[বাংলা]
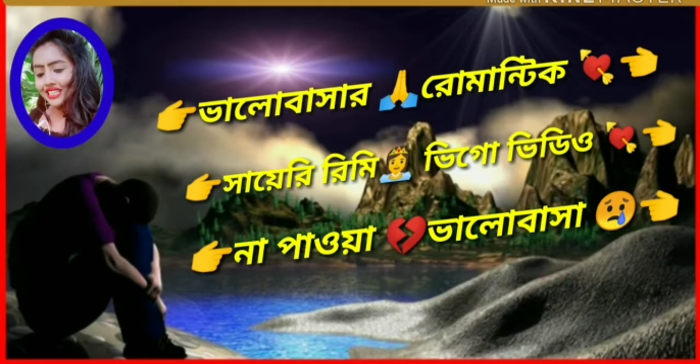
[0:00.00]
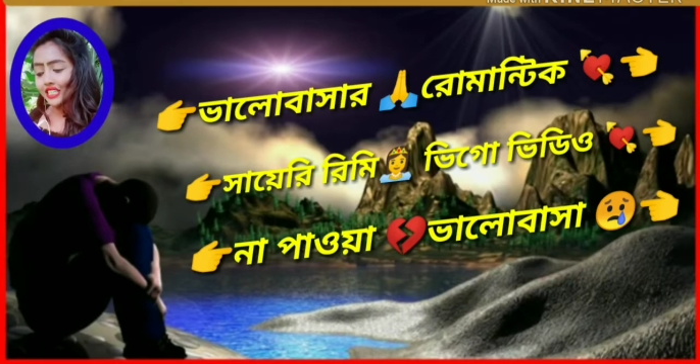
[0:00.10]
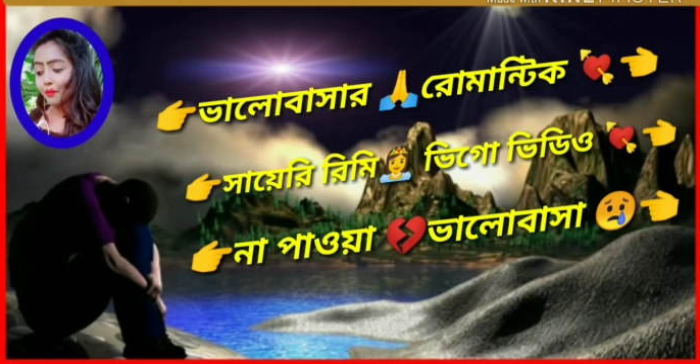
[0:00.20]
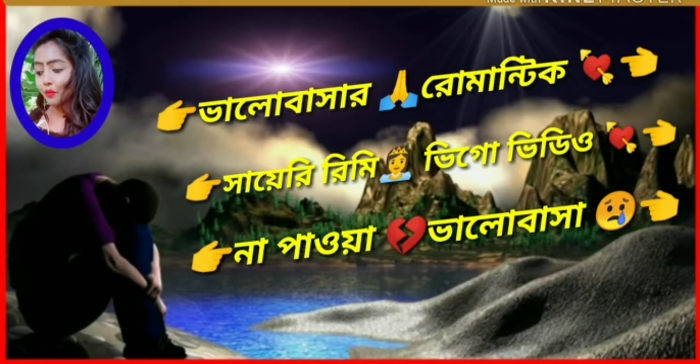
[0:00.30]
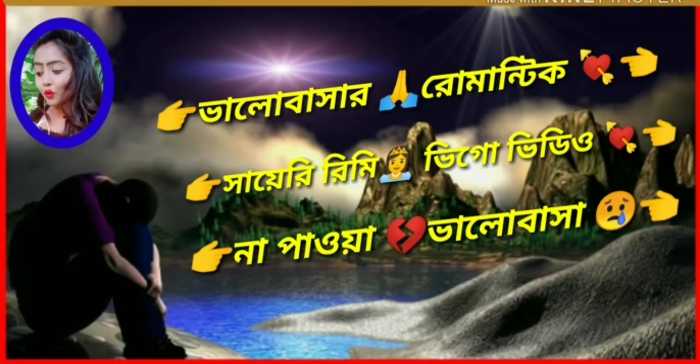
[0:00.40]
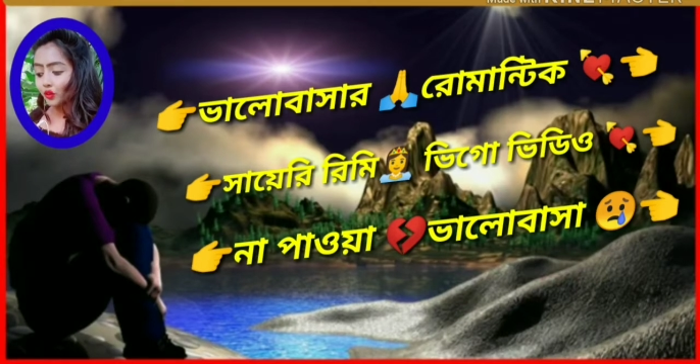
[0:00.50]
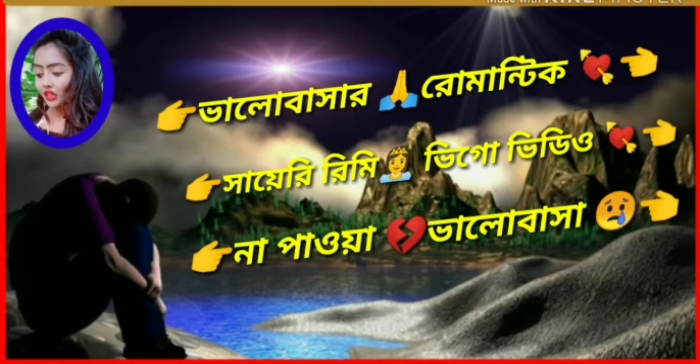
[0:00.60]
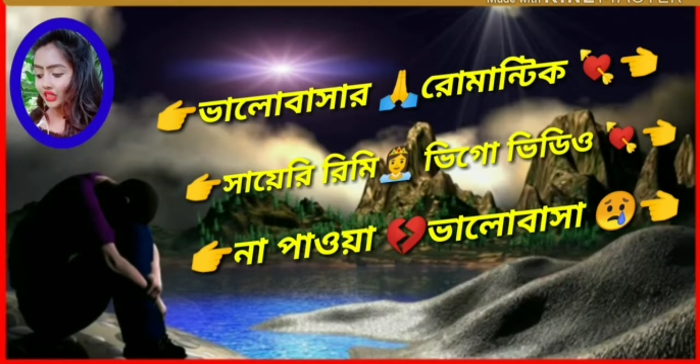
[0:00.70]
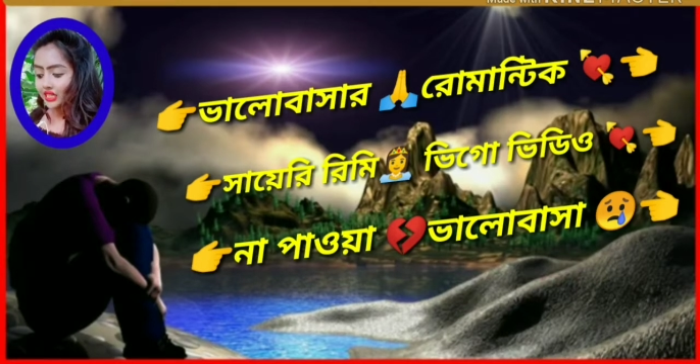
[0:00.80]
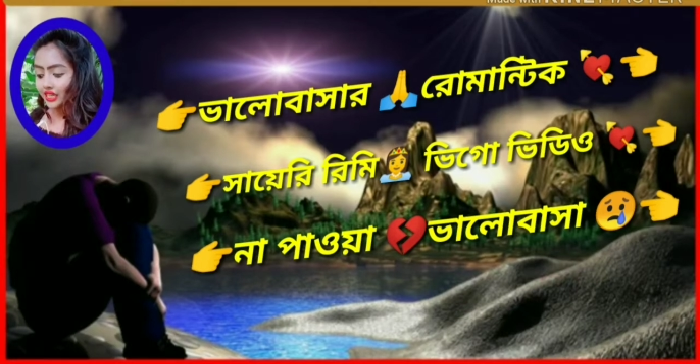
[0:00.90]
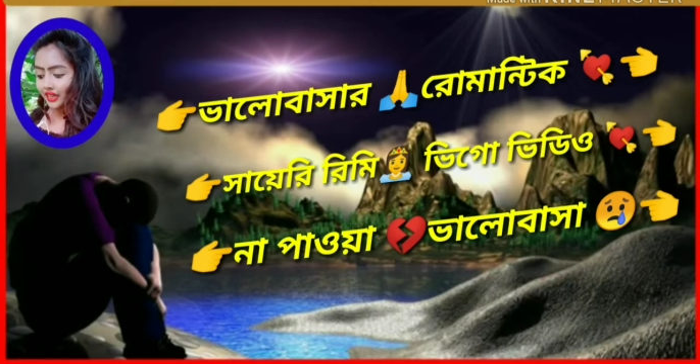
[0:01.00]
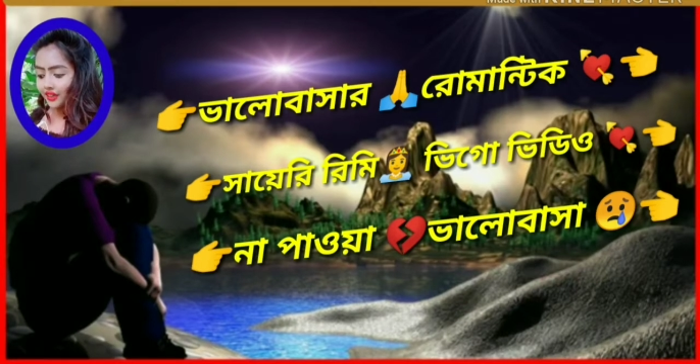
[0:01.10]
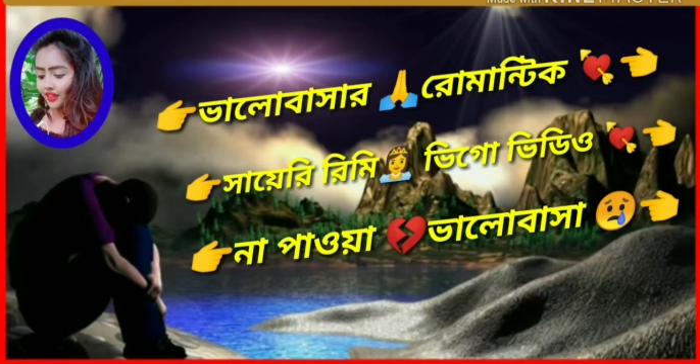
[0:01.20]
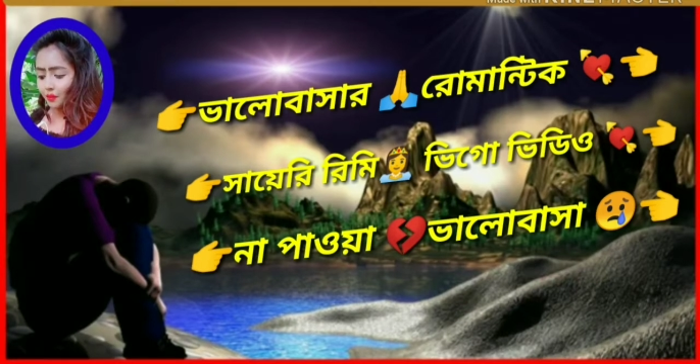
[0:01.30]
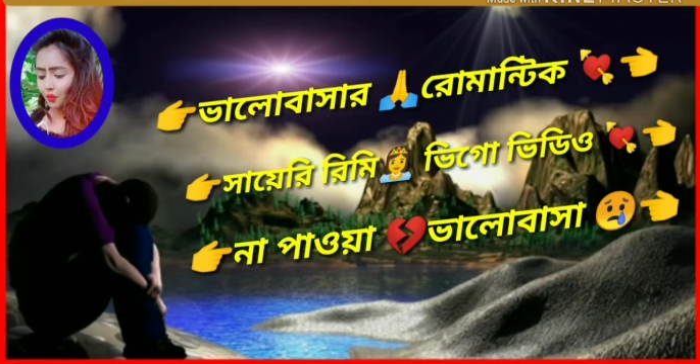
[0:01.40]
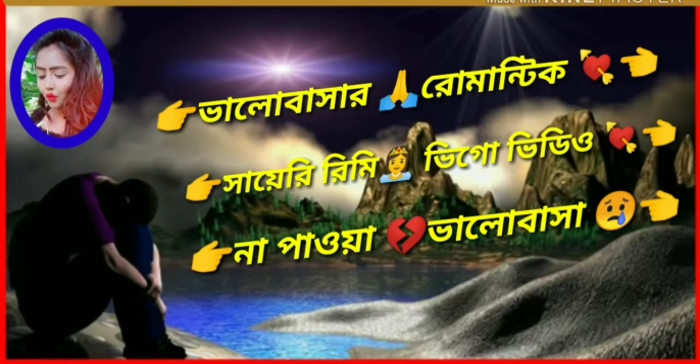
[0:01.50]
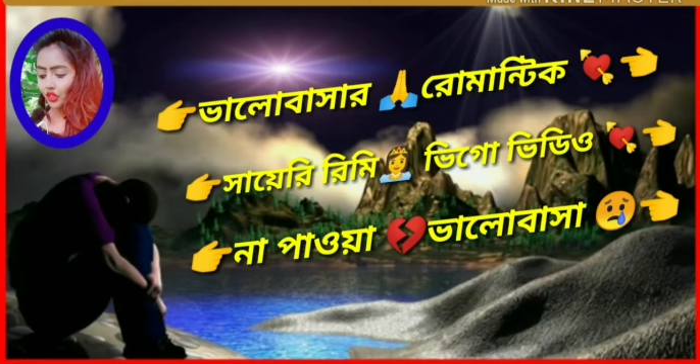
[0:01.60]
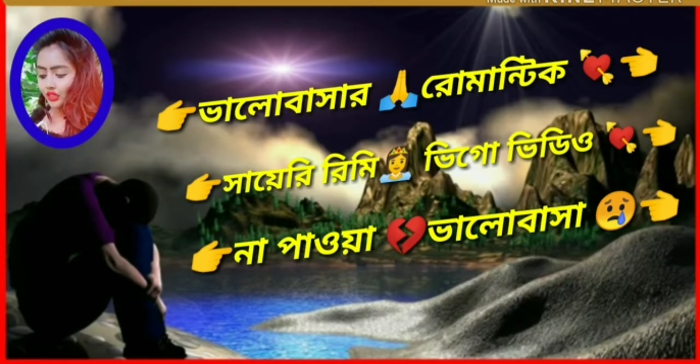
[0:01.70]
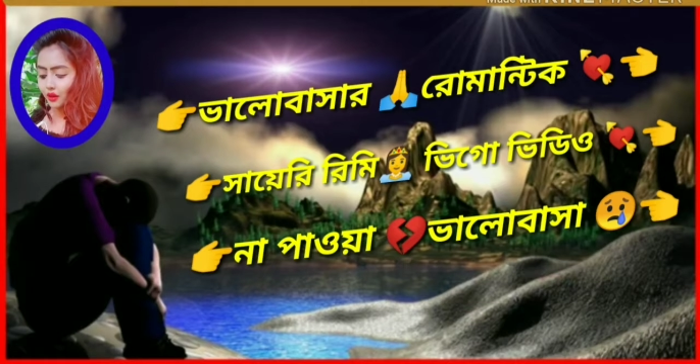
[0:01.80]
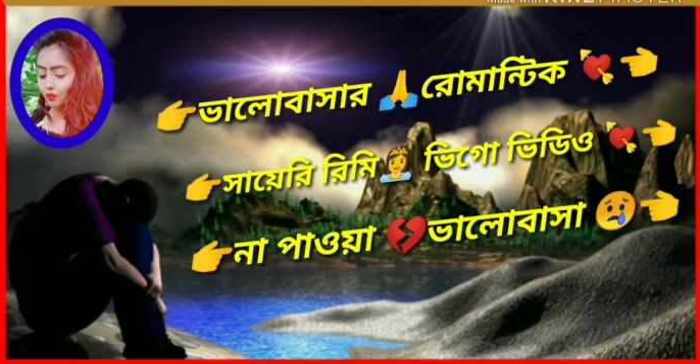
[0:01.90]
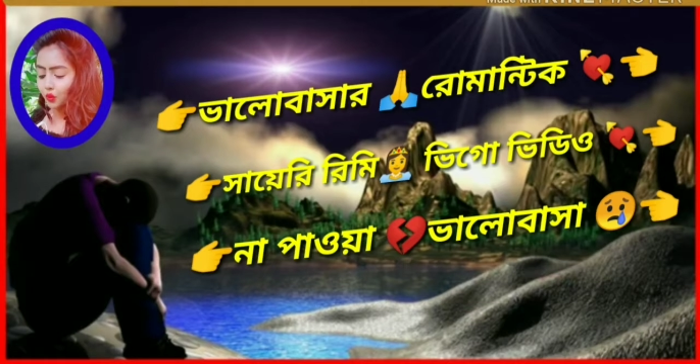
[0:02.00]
যে প্রত্যেকটা সেকেন্ডে প্রত্যেকটা